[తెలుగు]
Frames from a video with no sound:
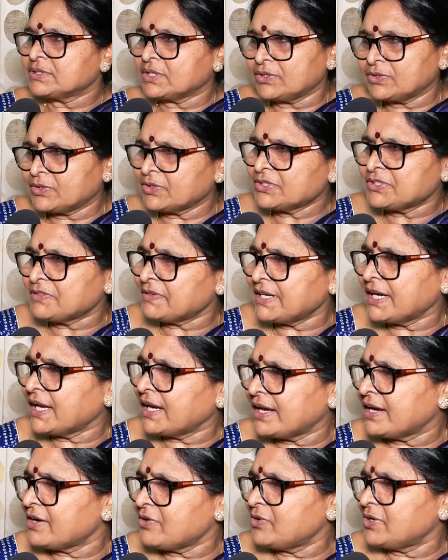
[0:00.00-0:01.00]
సంతోషం అంటే
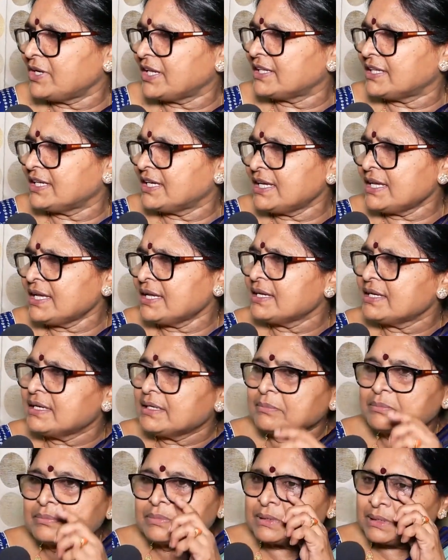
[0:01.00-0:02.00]
ఎలా ఉంటుంది
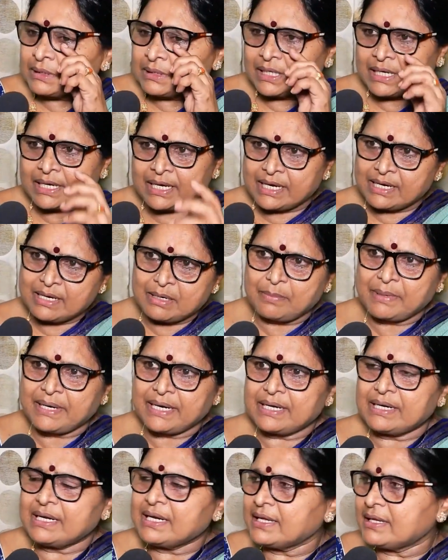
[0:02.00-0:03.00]
ఏమైనా
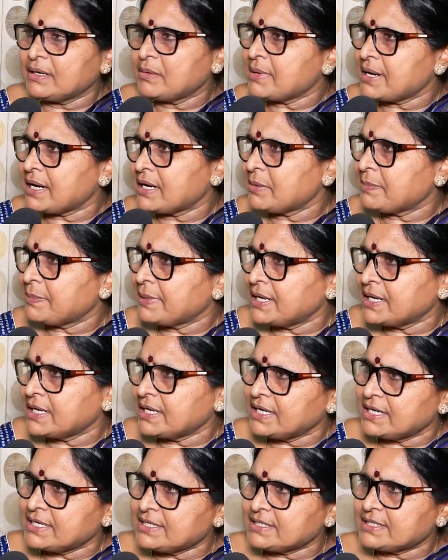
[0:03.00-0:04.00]
బయట నేను మాట పడినా
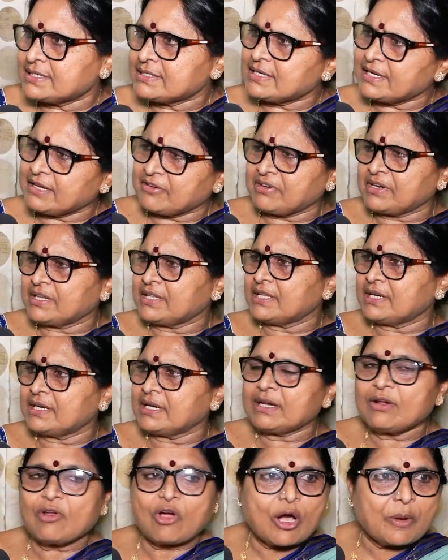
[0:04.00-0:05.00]
ఏం చేసినా
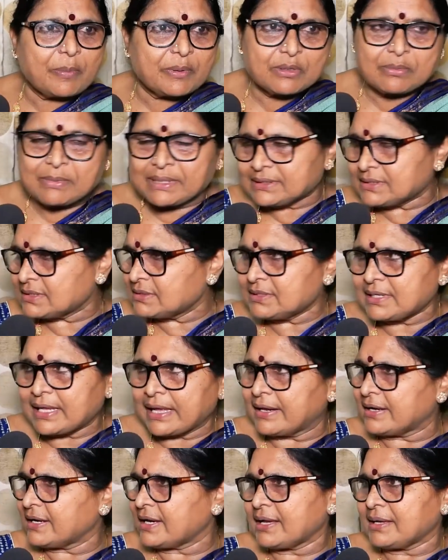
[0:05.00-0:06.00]
ఎవరేదన్నా లోపలికి మాత్రం
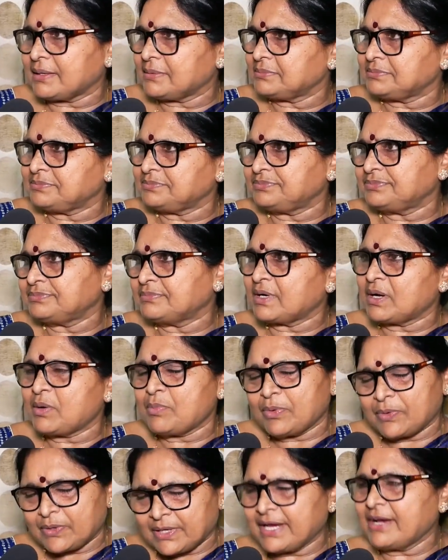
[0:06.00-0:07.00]
తయారు ఇంకా
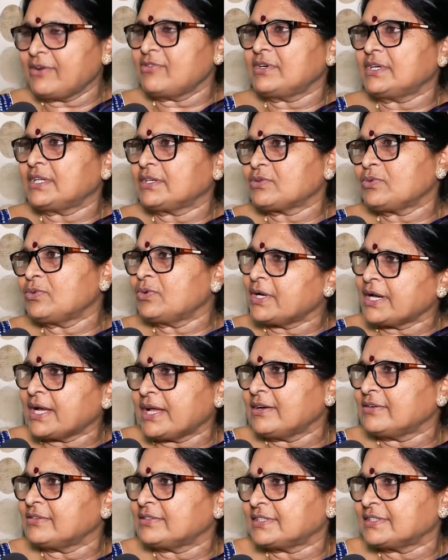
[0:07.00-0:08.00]
మామూలుగా ఉంటారు
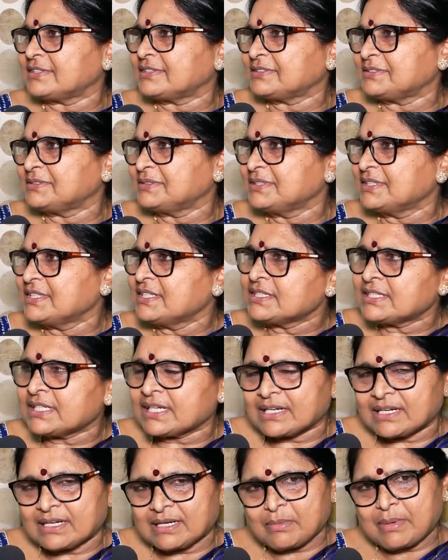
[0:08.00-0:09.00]
కూల్గానే ఉంటారు
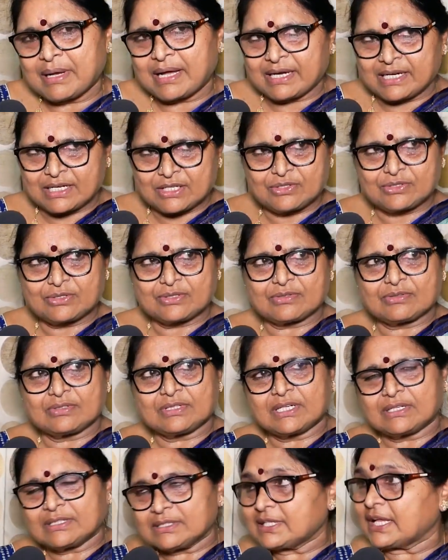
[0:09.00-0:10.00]
చక్కగా భార్యను
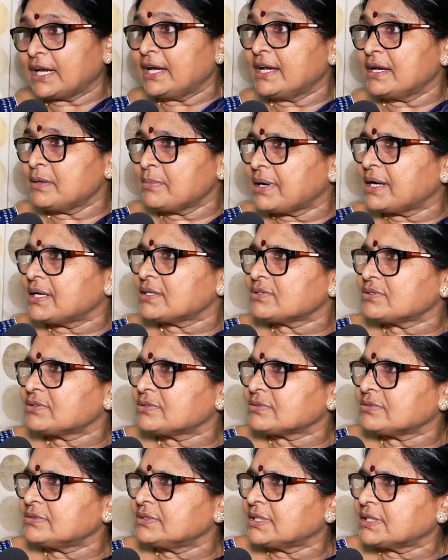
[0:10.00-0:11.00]
చూసుకుంటారు తల్లిని బాగా
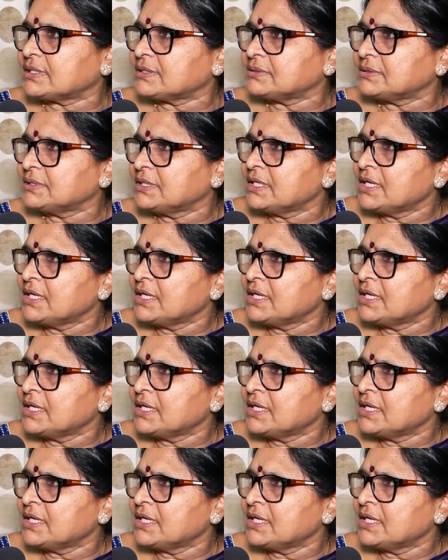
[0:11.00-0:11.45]
చూసుకుంటారు